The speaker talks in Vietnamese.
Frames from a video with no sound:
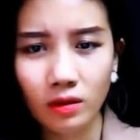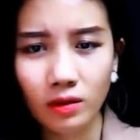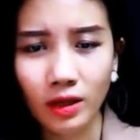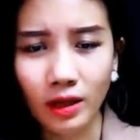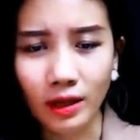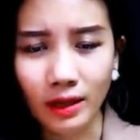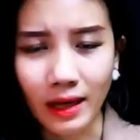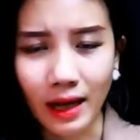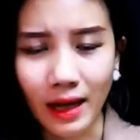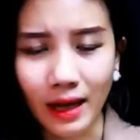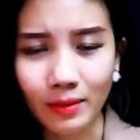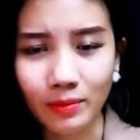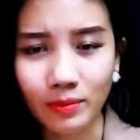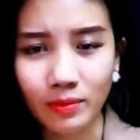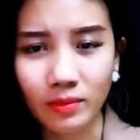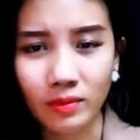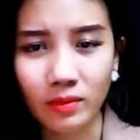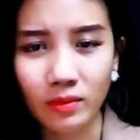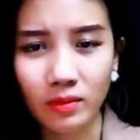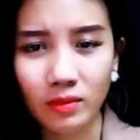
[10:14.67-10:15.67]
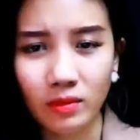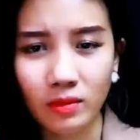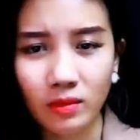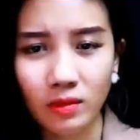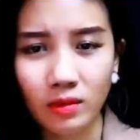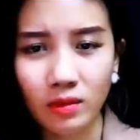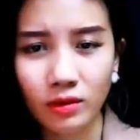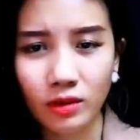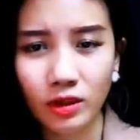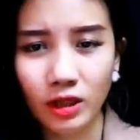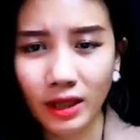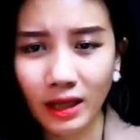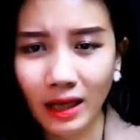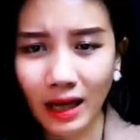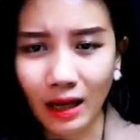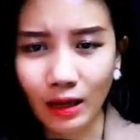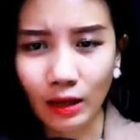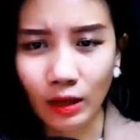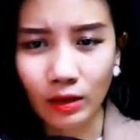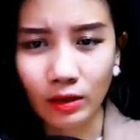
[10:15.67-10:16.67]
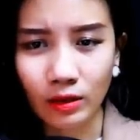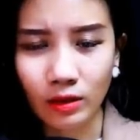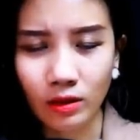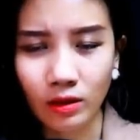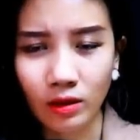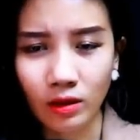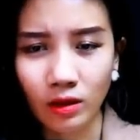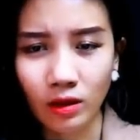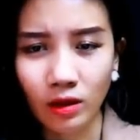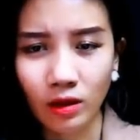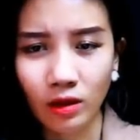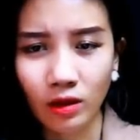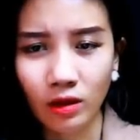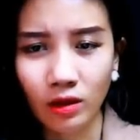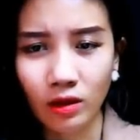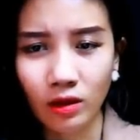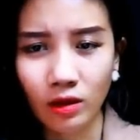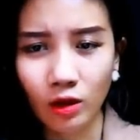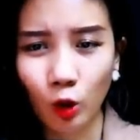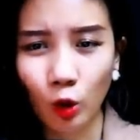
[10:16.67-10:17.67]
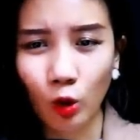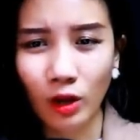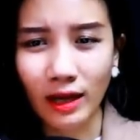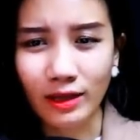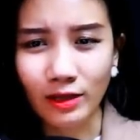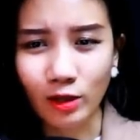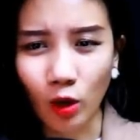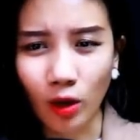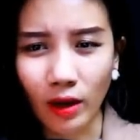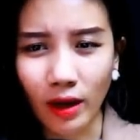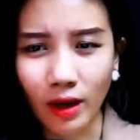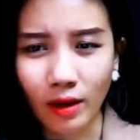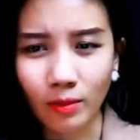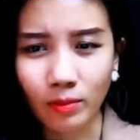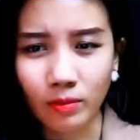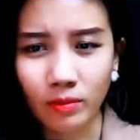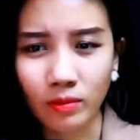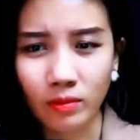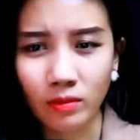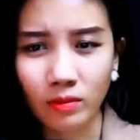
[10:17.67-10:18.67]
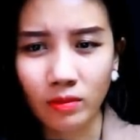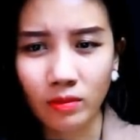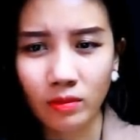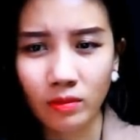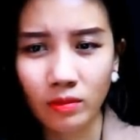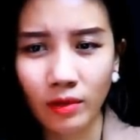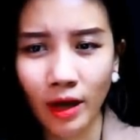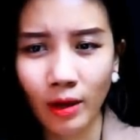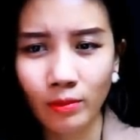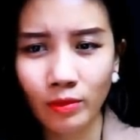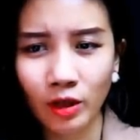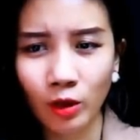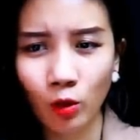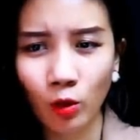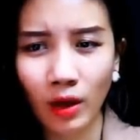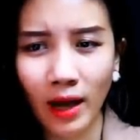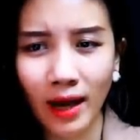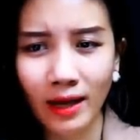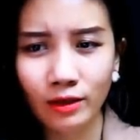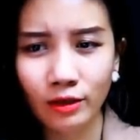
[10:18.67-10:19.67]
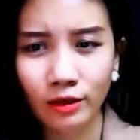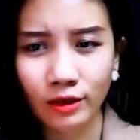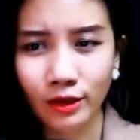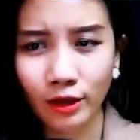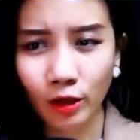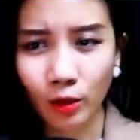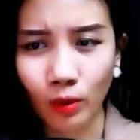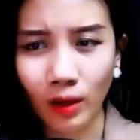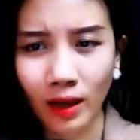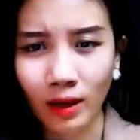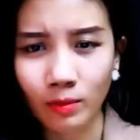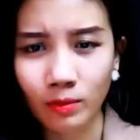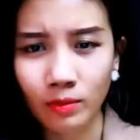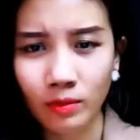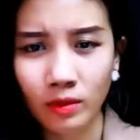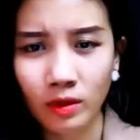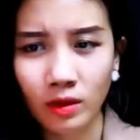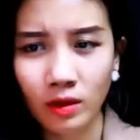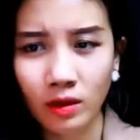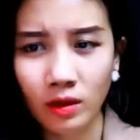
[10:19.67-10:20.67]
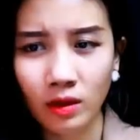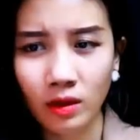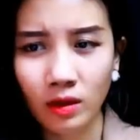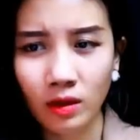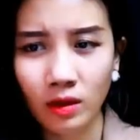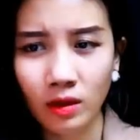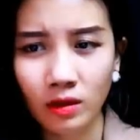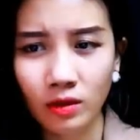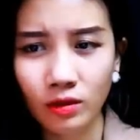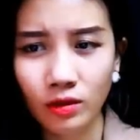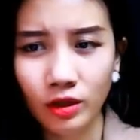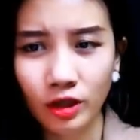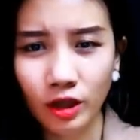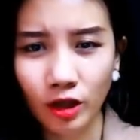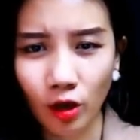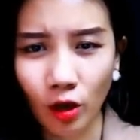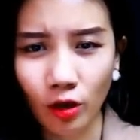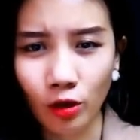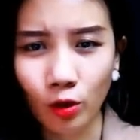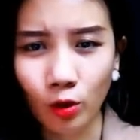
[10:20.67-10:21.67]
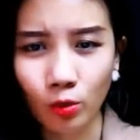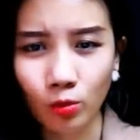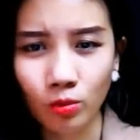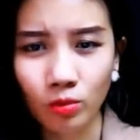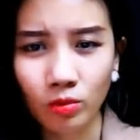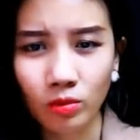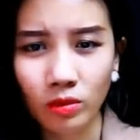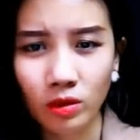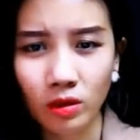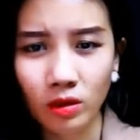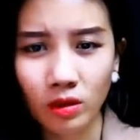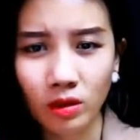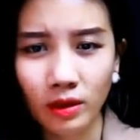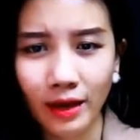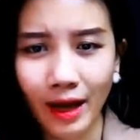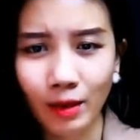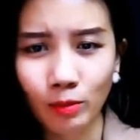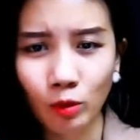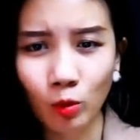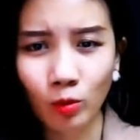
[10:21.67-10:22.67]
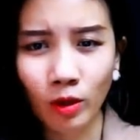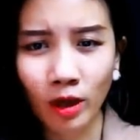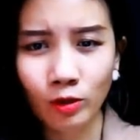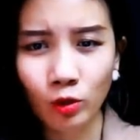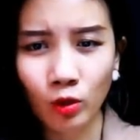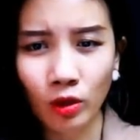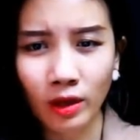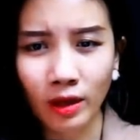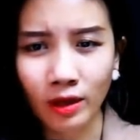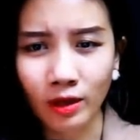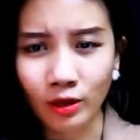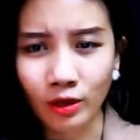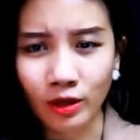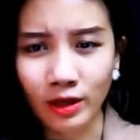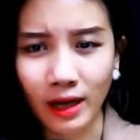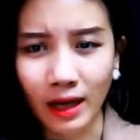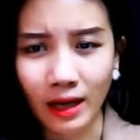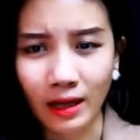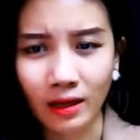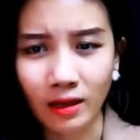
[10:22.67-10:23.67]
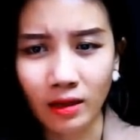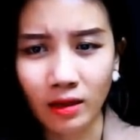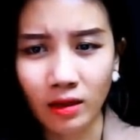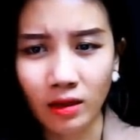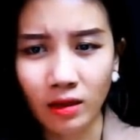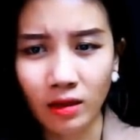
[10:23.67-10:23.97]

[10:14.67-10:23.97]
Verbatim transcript: Đình Nam Chị Khả Hân Lỗi là do em Em xin lỗi hai người nhiều lắm Chị nói đúng Em không nên xuất hiện ở nơi này